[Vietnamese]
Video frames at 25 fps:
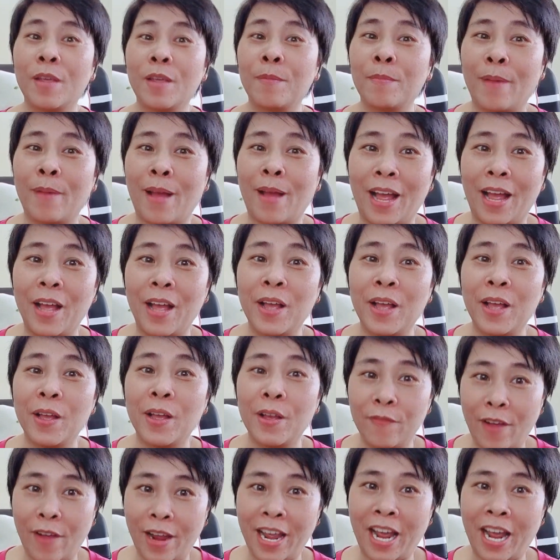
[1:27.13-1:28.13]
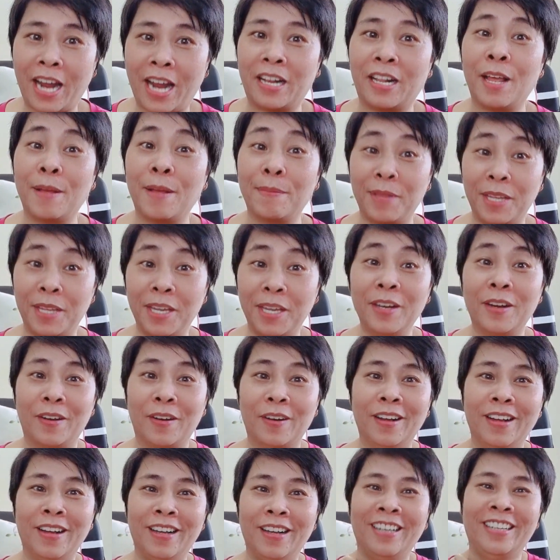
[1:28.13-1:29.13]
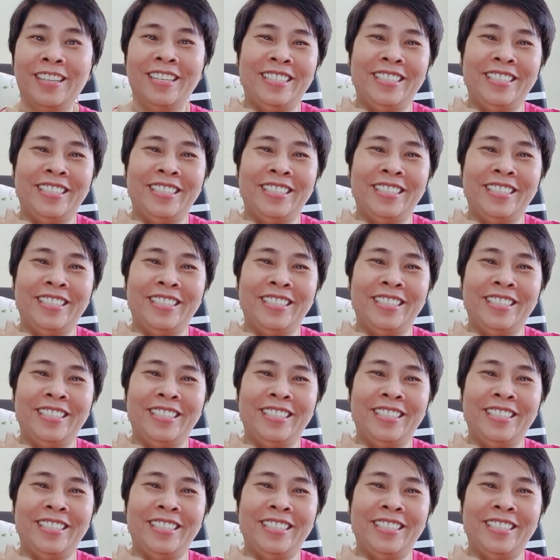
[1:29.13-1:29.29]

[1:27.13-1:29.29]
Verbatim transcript: nhưng mà phải hành thêm tí nữa